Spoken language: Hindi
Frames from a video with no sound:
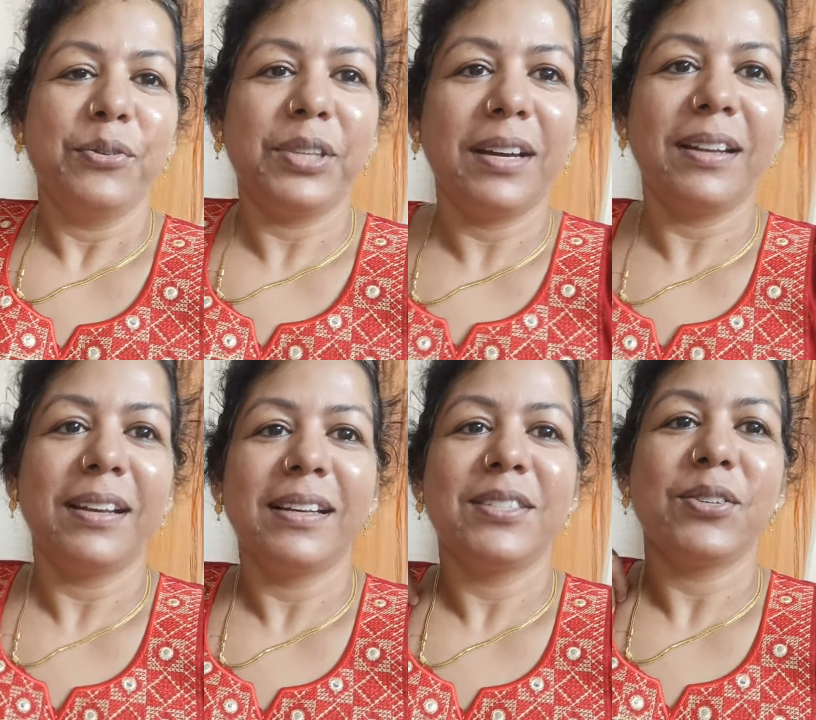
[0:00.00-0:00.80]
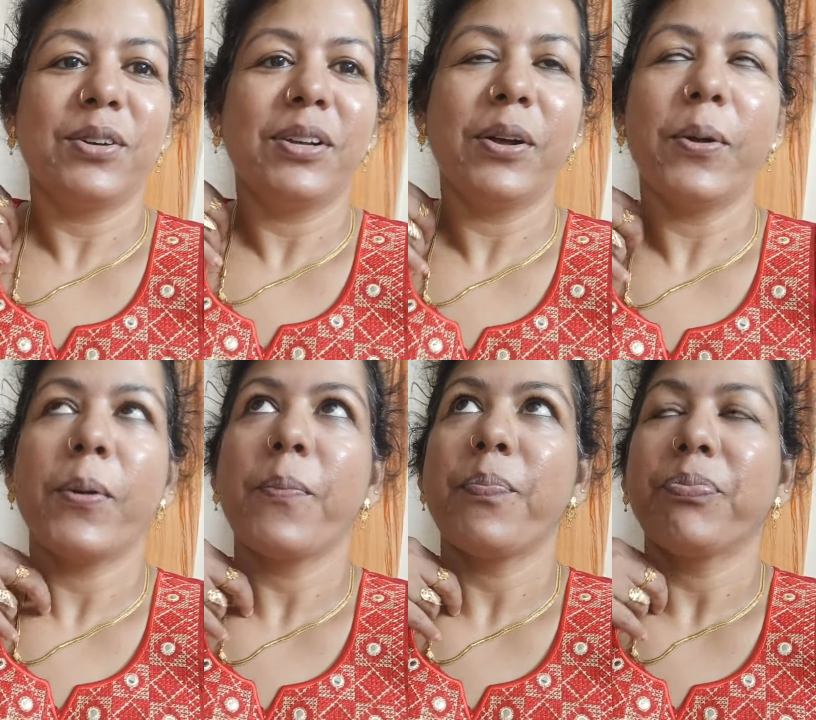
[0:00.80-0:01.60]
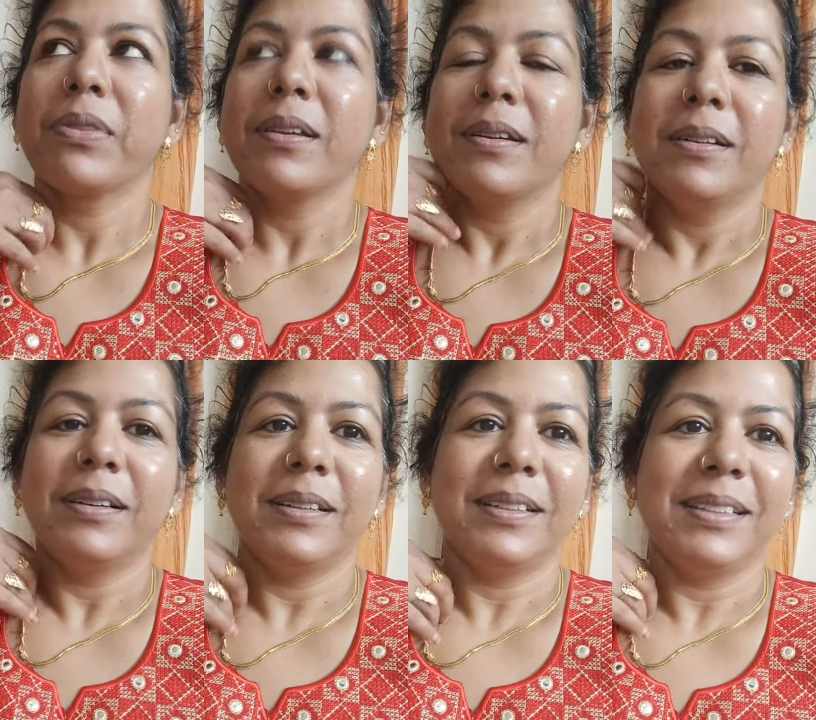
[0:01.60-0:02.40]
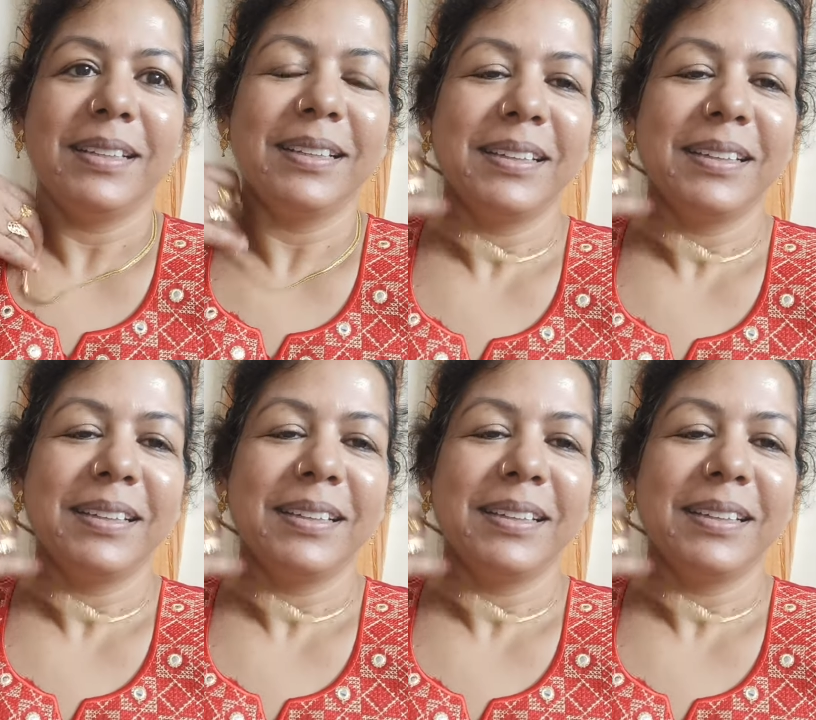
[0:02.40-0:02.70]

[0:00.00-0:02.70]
उधर जो हम, आ,